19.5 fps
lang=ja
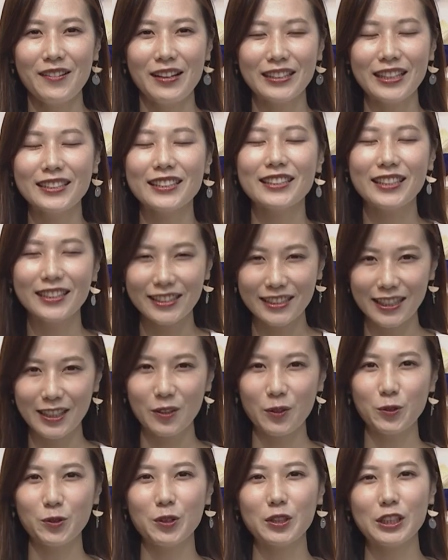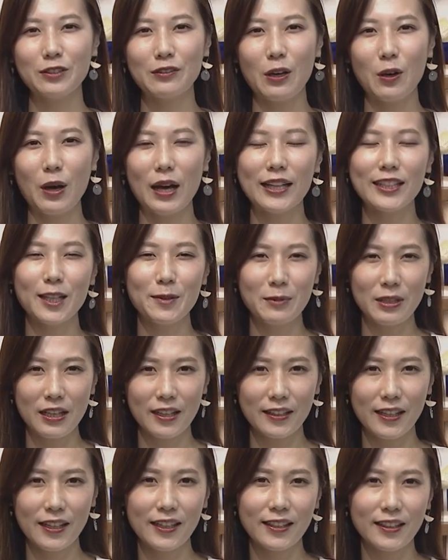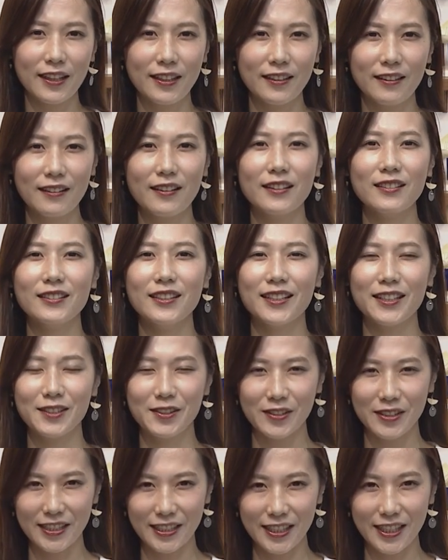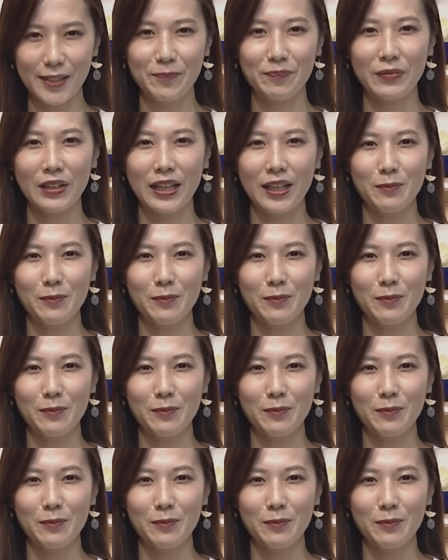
私自身今年はお花見ができていなかったですし、